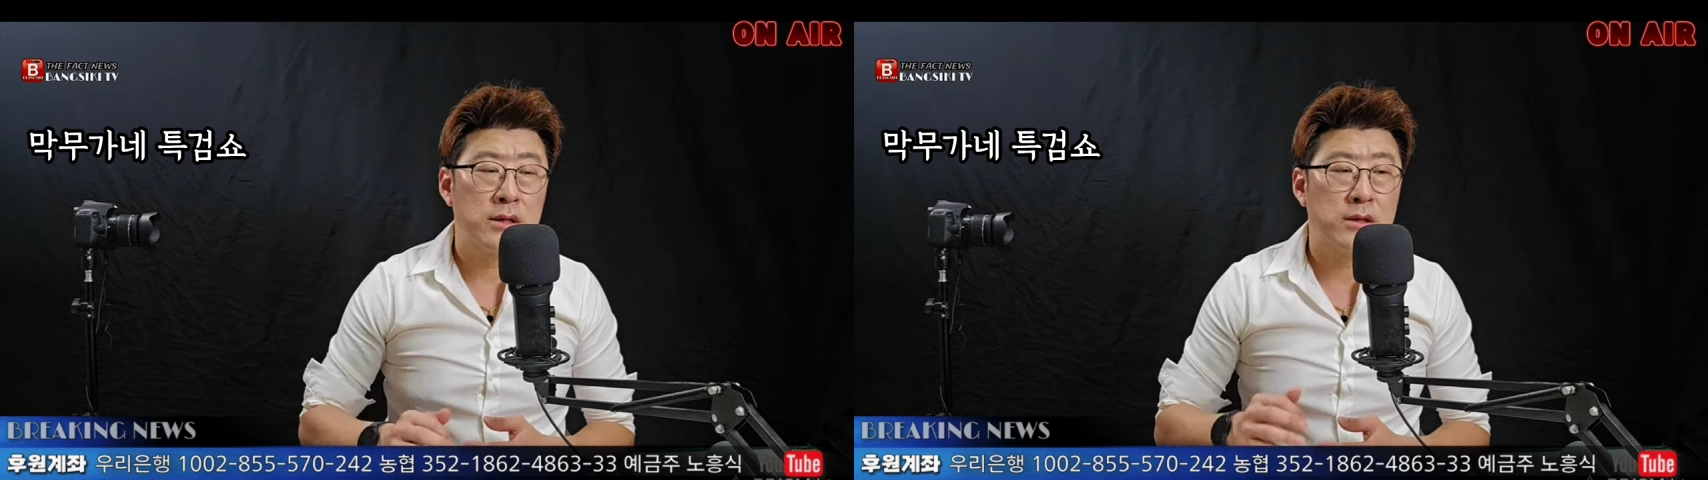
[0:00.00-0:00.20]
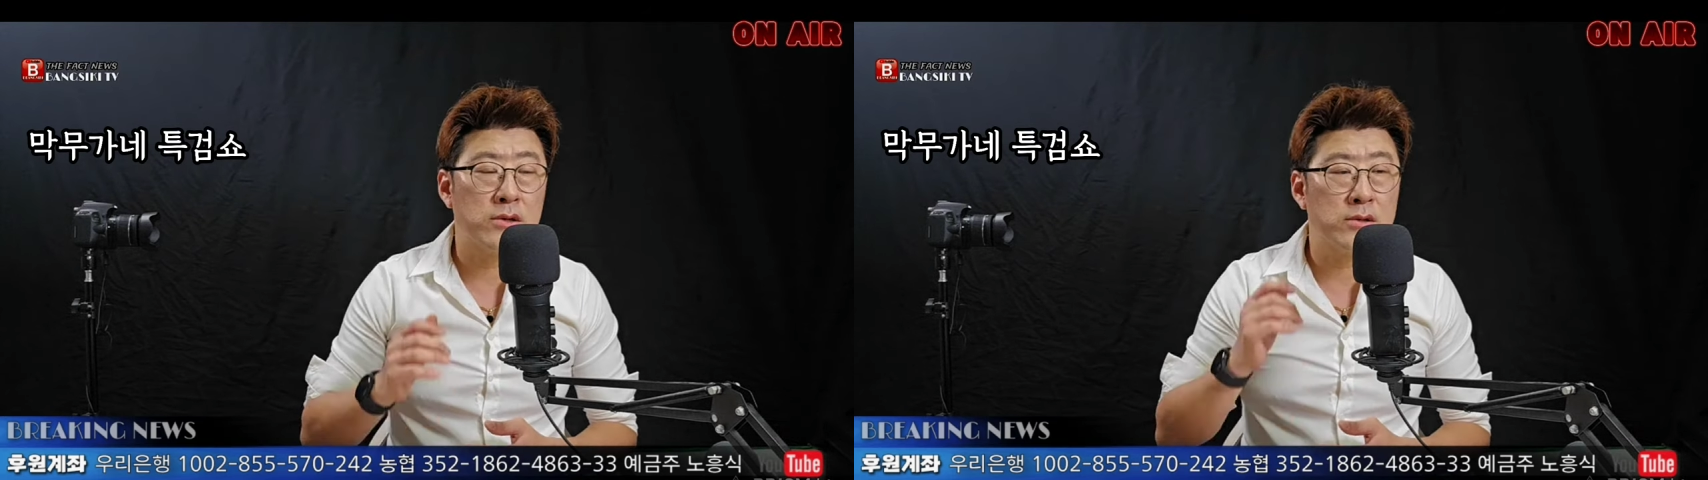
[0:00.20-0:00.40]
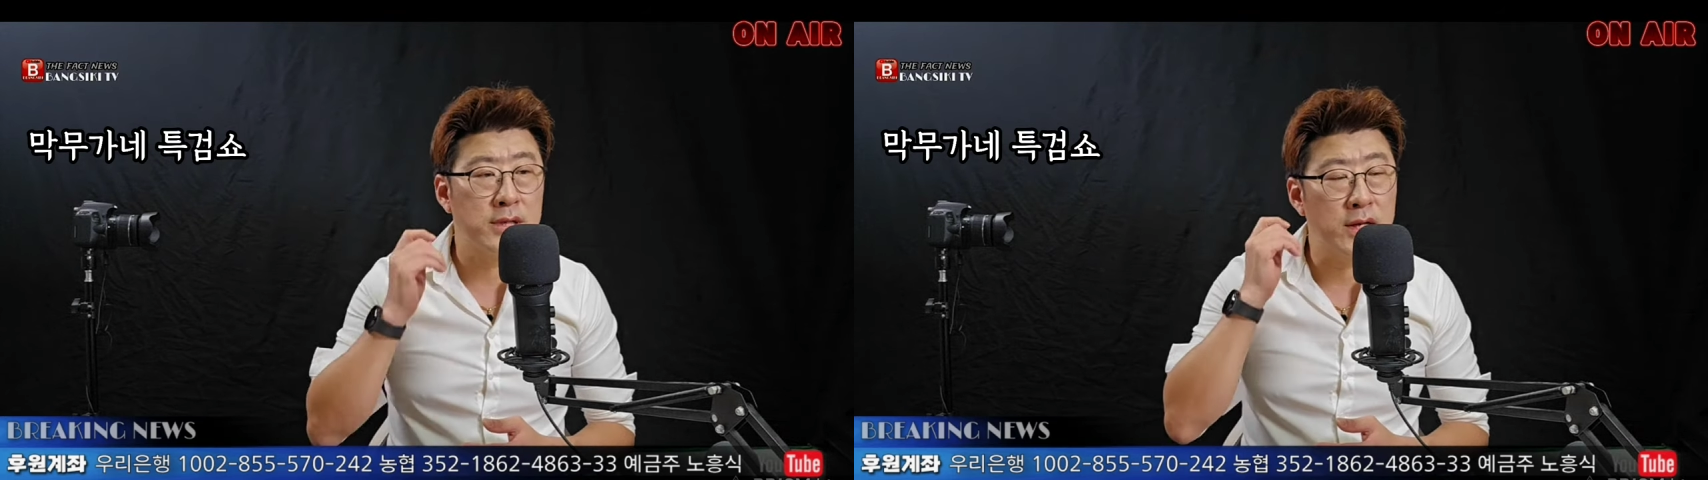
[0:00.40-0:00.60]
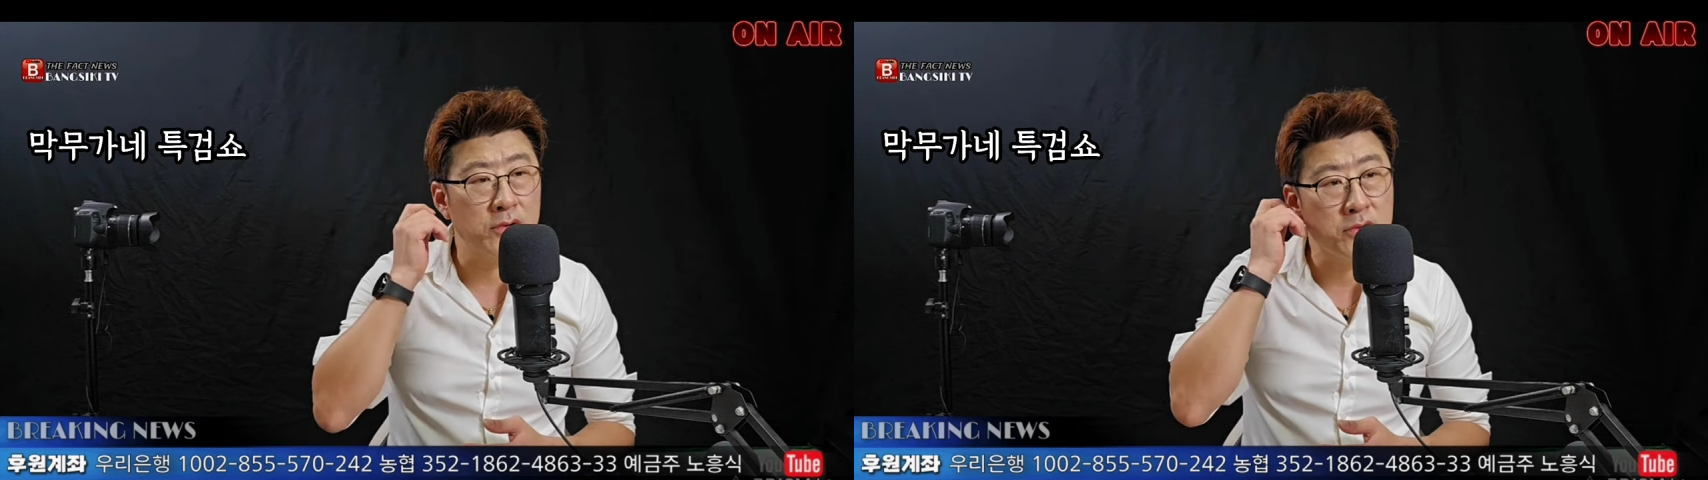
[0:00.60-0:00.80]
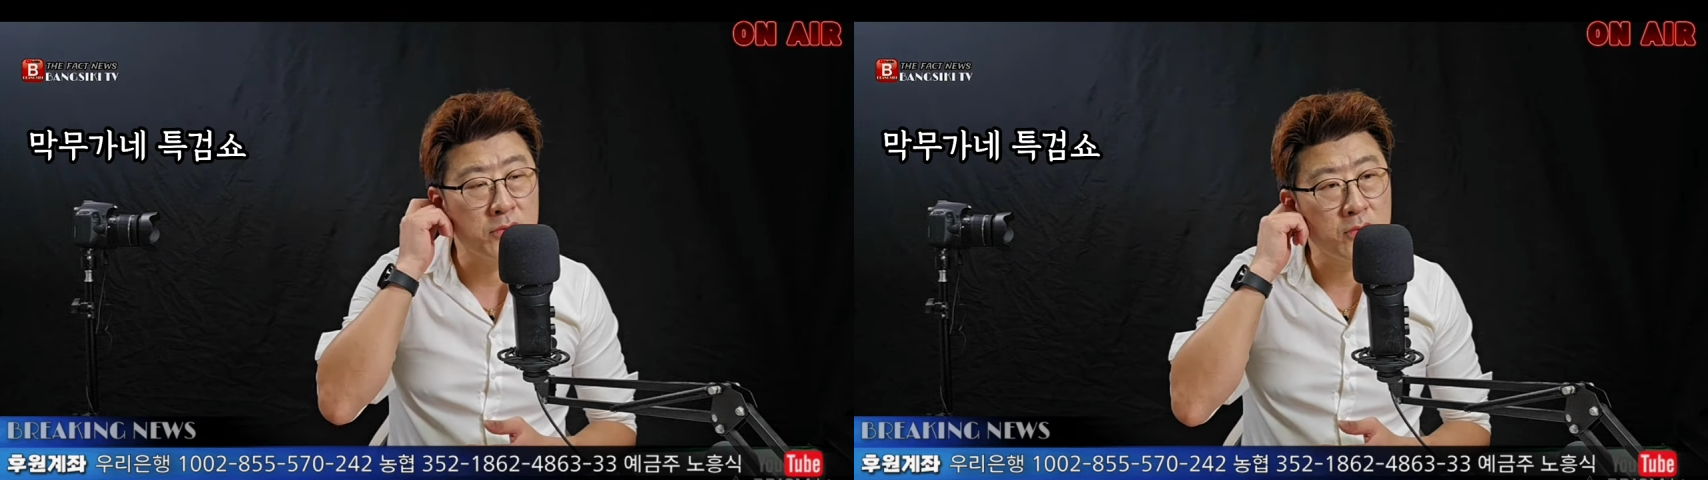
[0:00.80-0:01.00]
그런
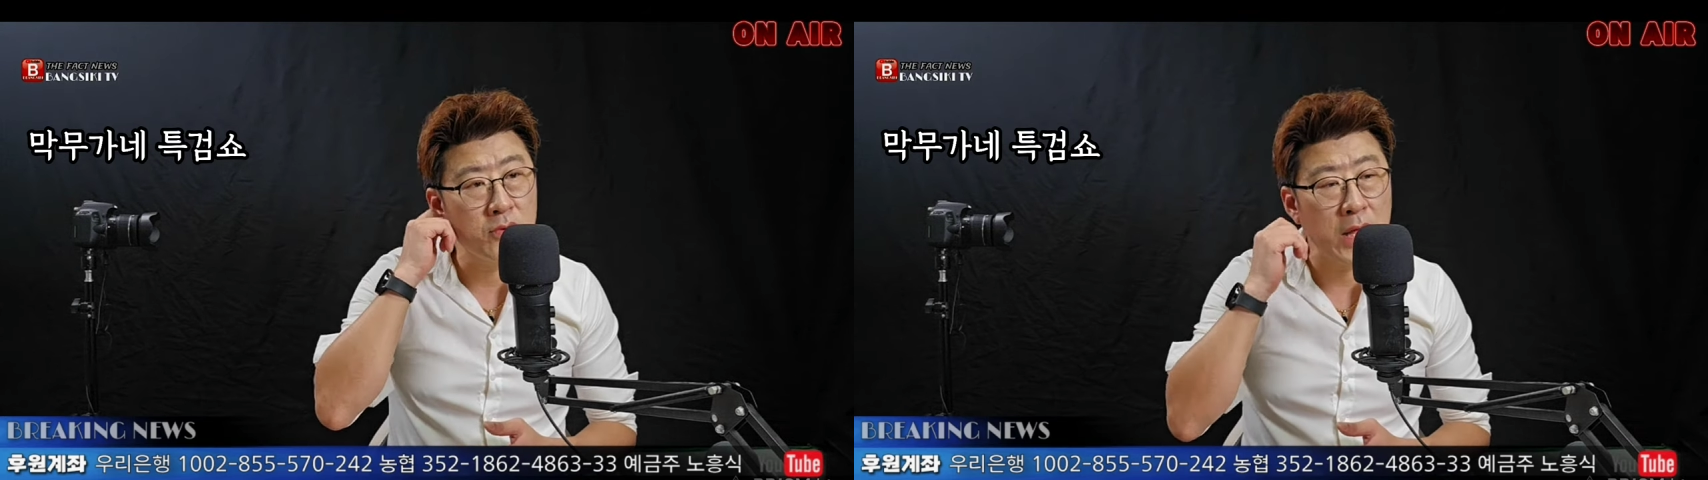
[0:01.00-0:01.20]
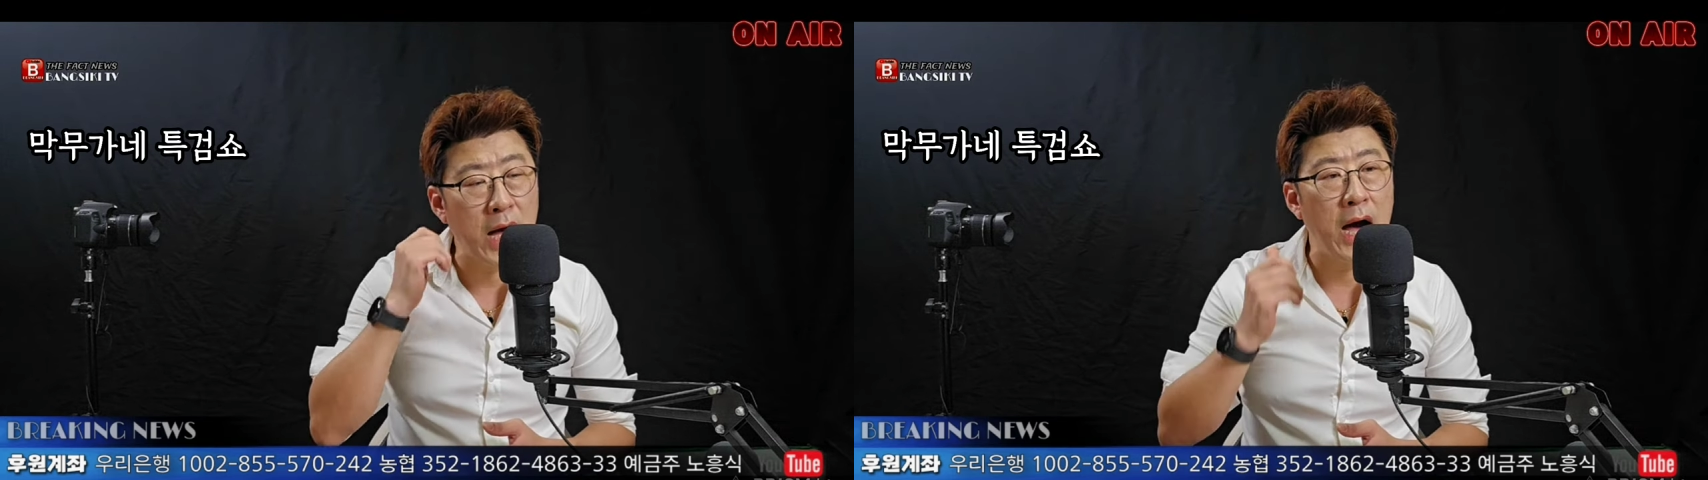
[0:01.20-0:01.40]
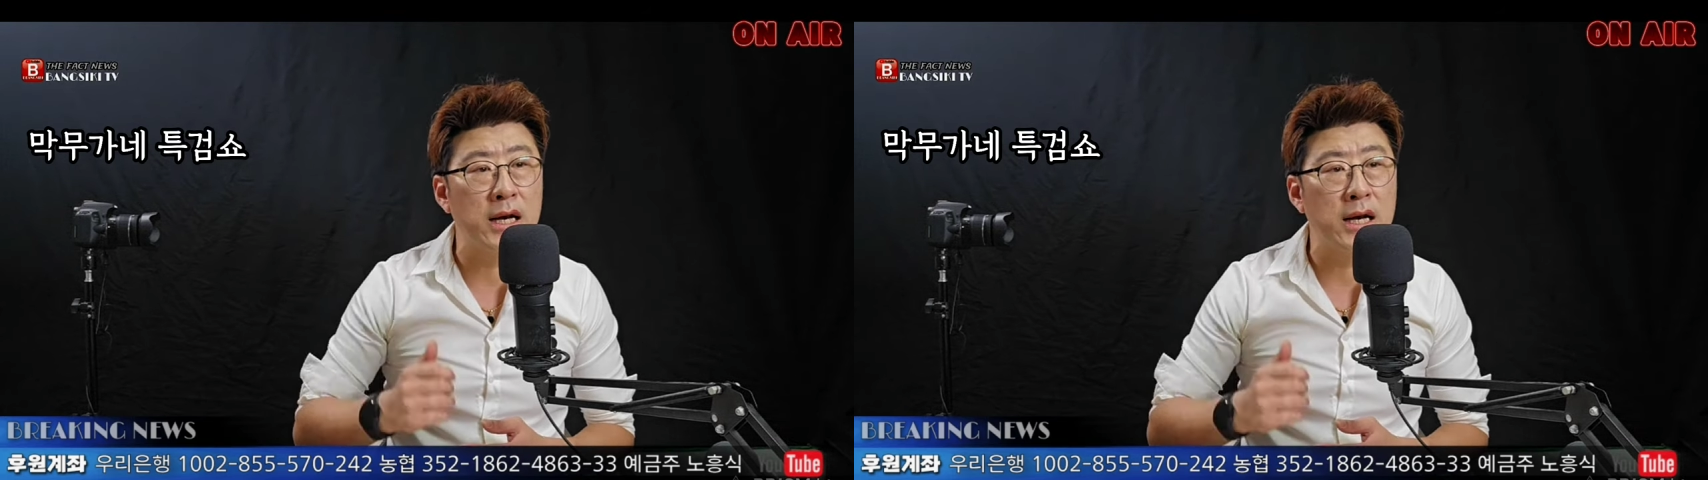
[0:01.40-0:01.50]
세력들도 다